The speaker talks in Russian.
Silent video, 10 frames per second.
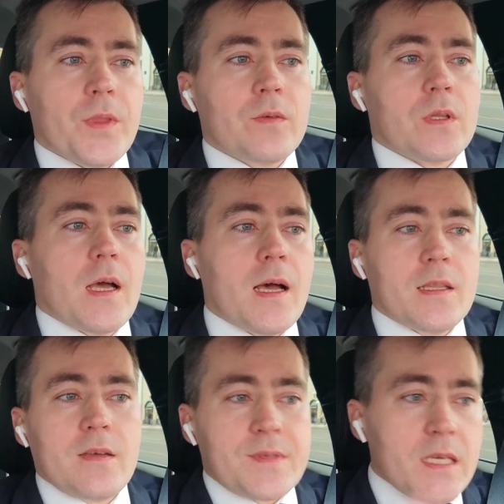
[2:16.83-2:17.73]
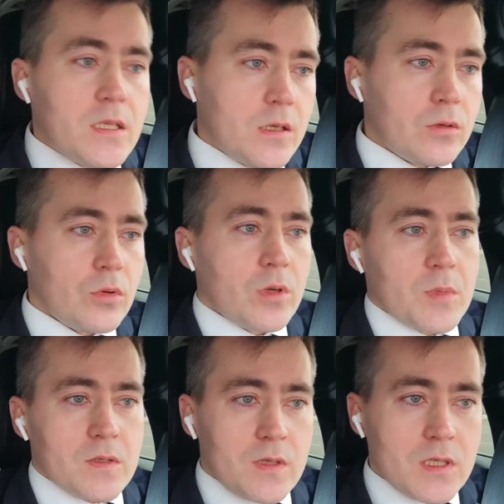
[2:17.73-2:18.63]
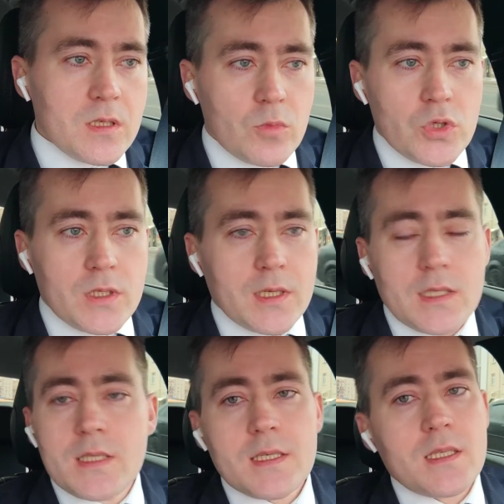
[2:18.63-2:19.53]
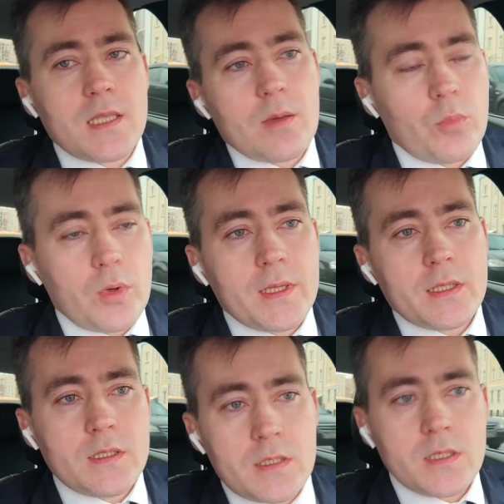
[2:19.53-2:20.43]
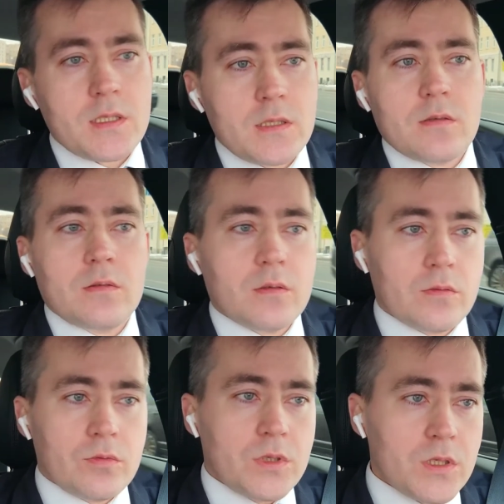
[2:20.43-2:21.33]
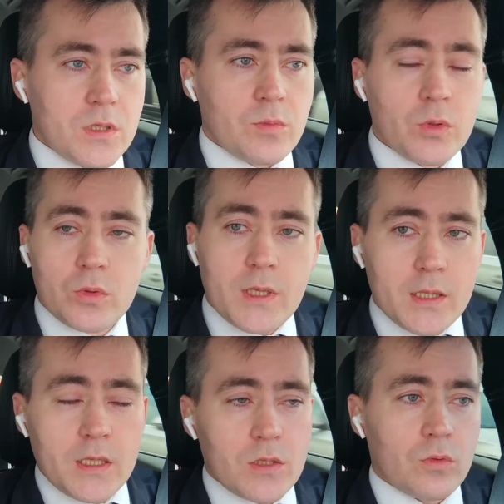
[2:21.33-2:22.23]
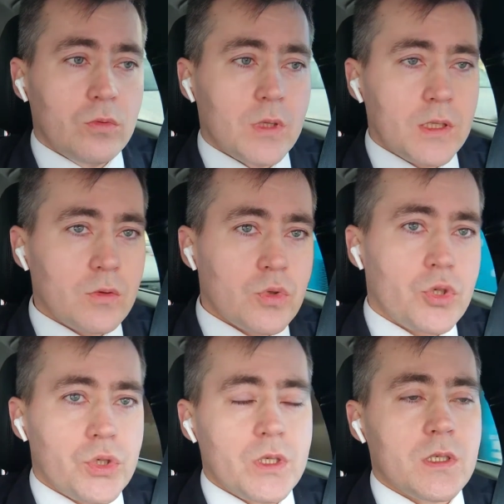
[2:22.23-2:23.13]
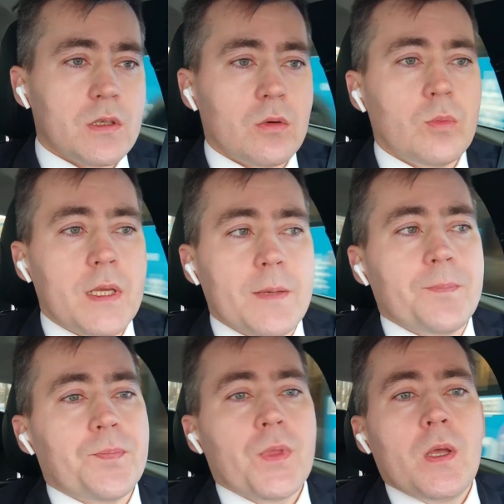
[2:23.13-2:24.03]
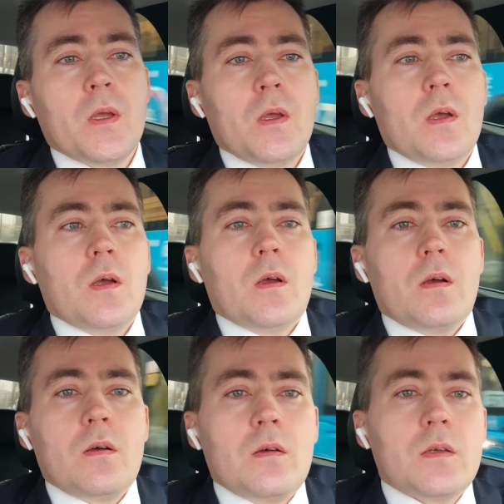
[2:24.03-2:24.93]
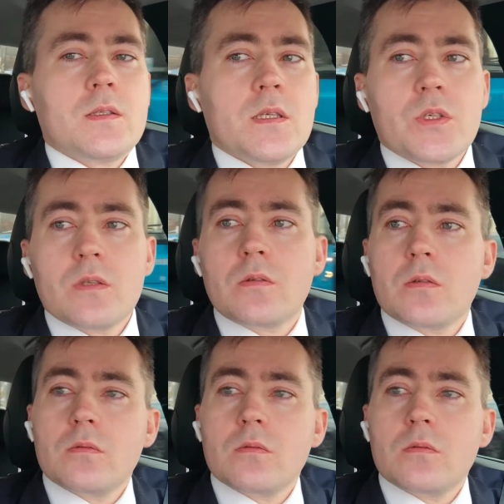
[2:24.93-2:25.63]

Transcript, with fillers: Вот. А на всей территории Москва-Сити можно находиться не более 10. Я говорю, 10 минут и 1 секунда – это уже 400 рублей. А, значит,